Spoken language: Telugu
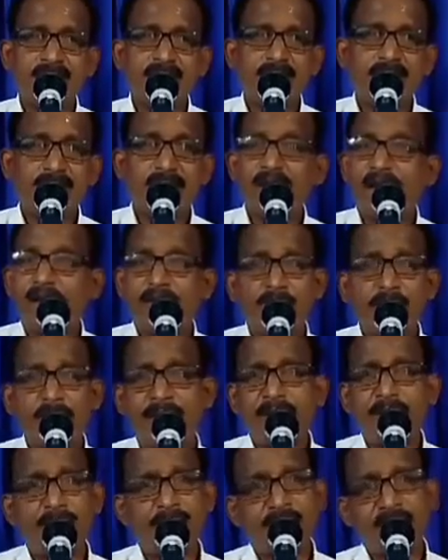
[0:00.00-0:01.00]
కాదు
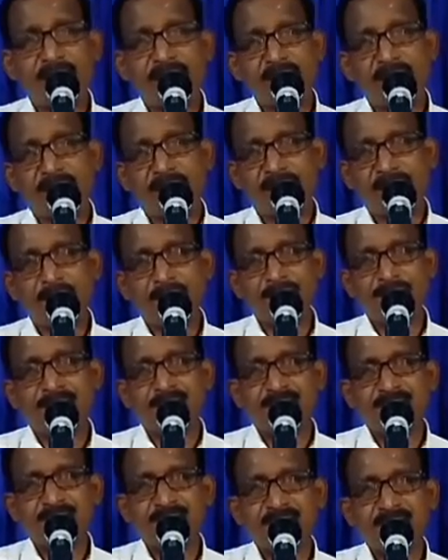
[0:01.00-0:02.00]
ప్రేమైన వారలరా
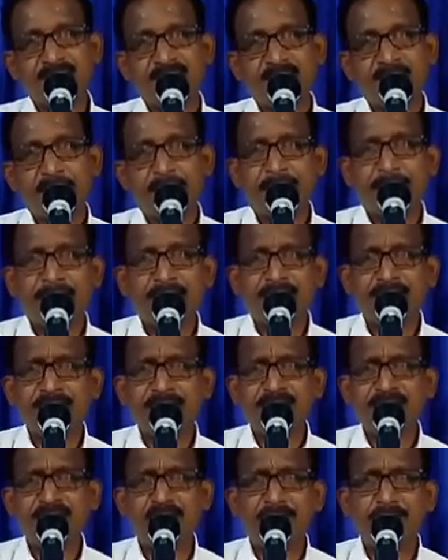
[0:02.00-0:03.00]
ప్రతి
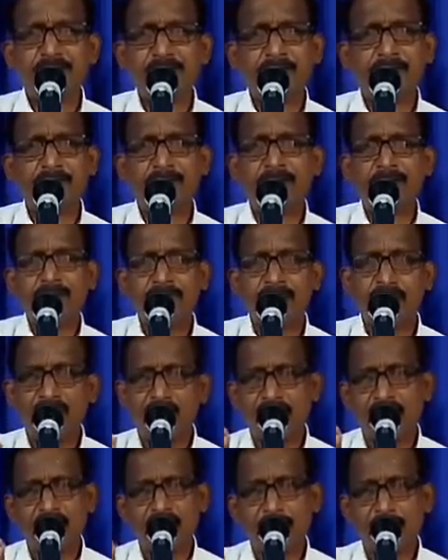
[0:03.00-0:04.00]
సమయంలో
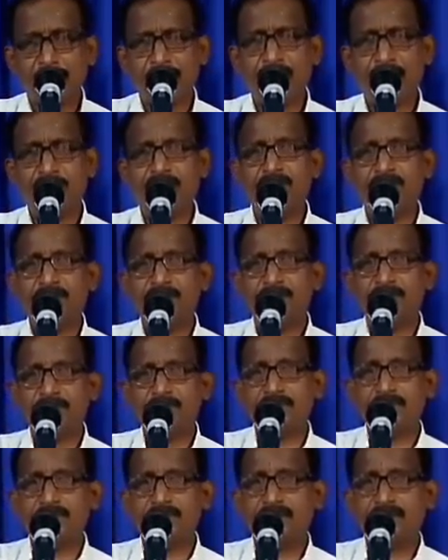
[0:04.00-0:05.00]
ఎల్లప్పుడూ
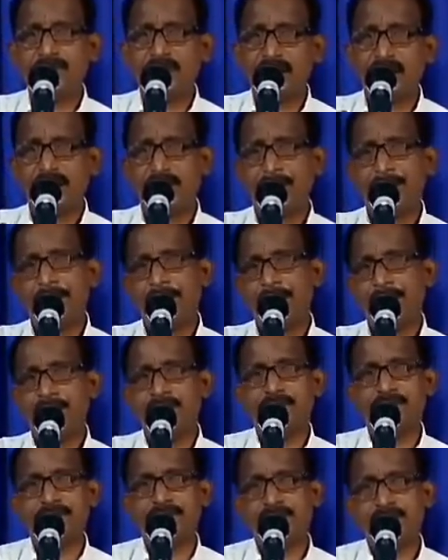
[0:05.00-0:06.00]
ఎల్లప్పుడూ
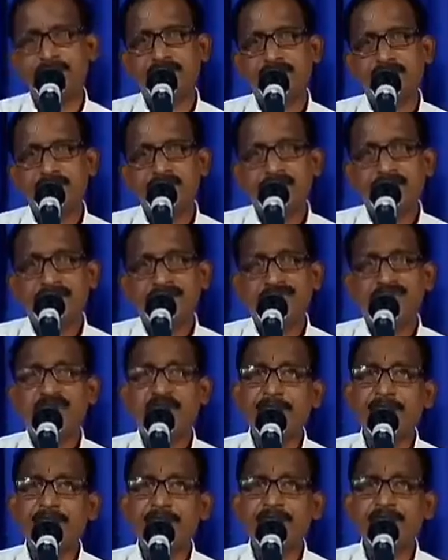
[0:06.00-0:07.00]

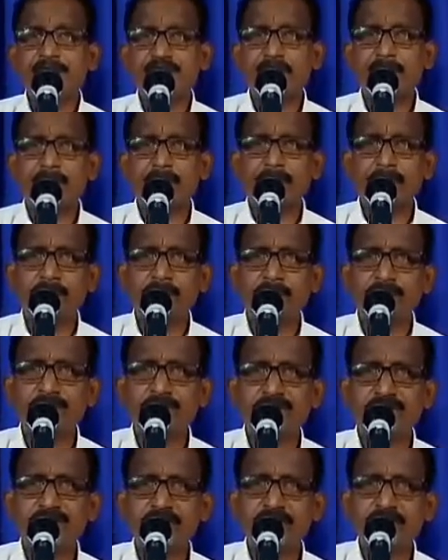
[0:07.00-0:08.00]
సమస్తమును
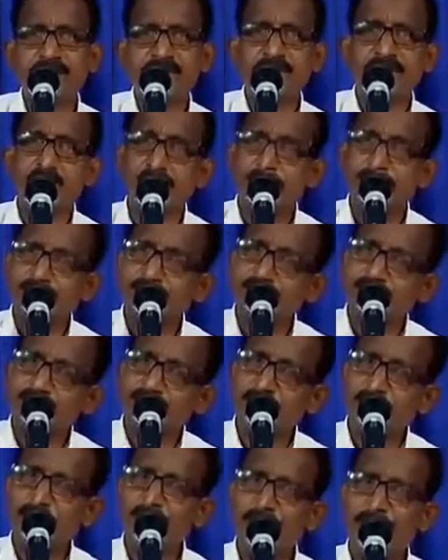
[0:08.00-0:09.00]
గూర్చి
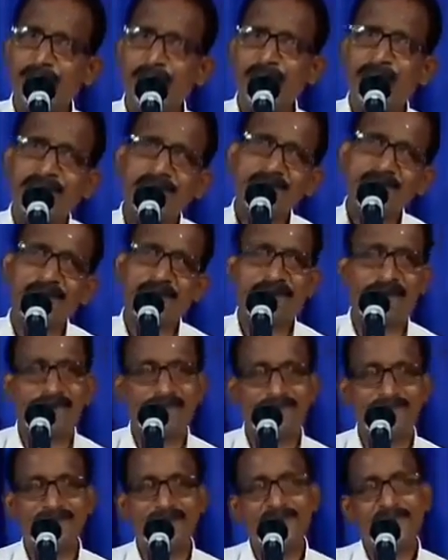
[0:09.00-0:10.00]
సమస్తమును గూర్చి అన్నాడు
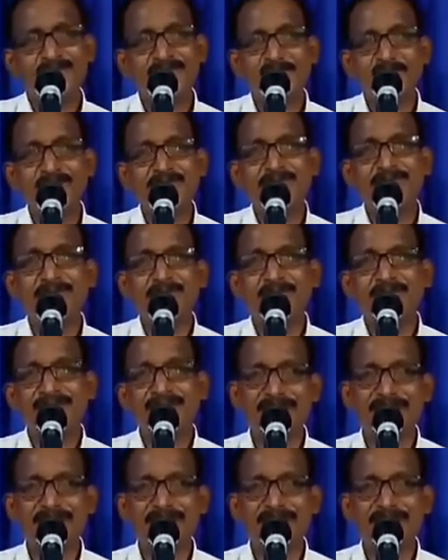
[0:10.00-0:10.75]
సమస్తం అంటే